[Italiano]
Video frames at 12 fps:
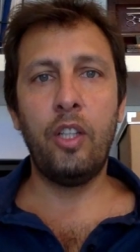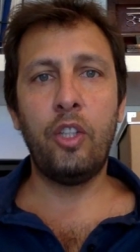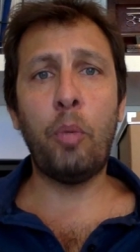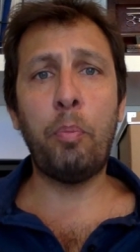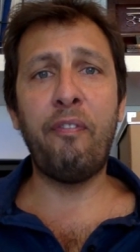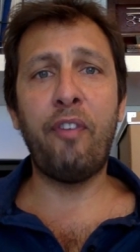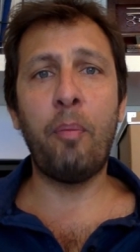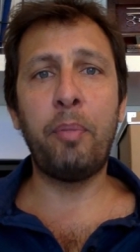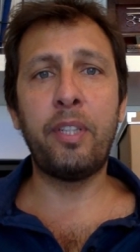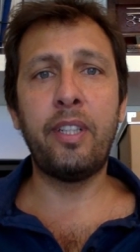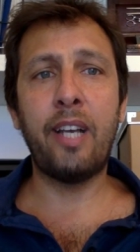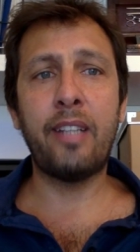Top and flop
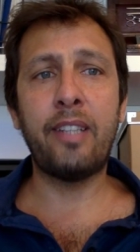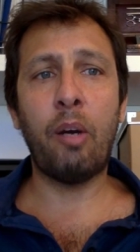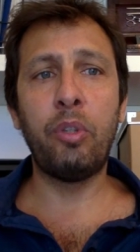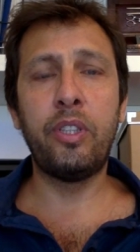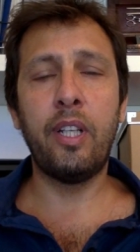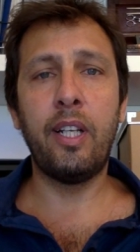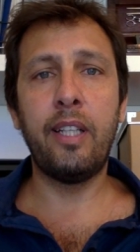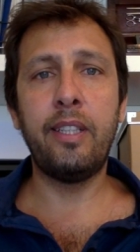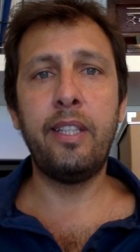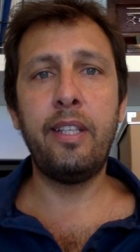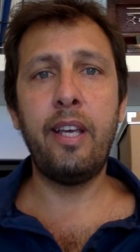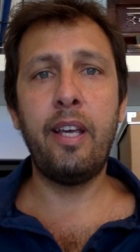dei dati Auditel
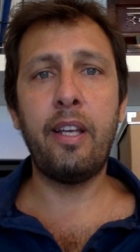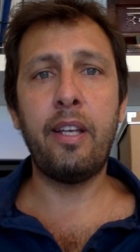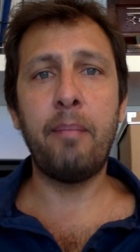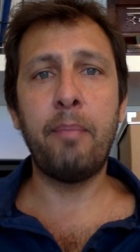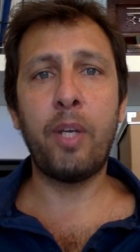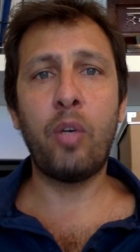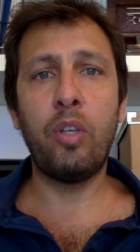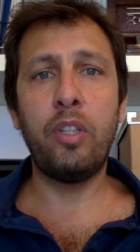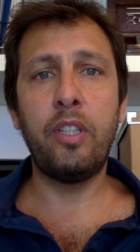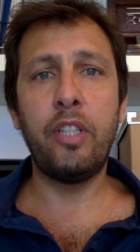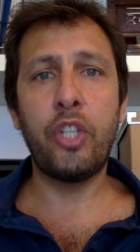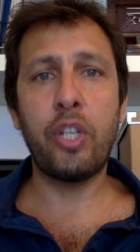di ieri,
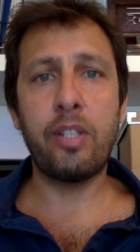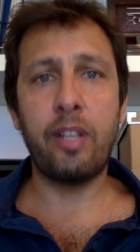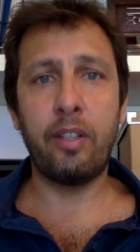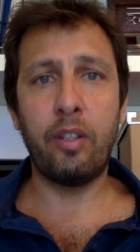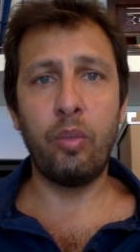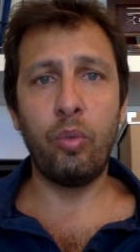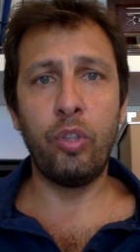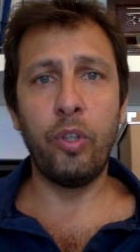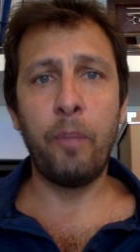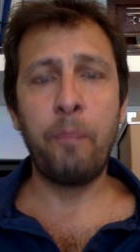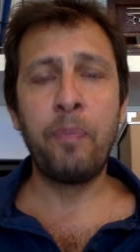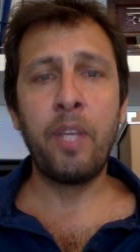mercoledì 17 luglio.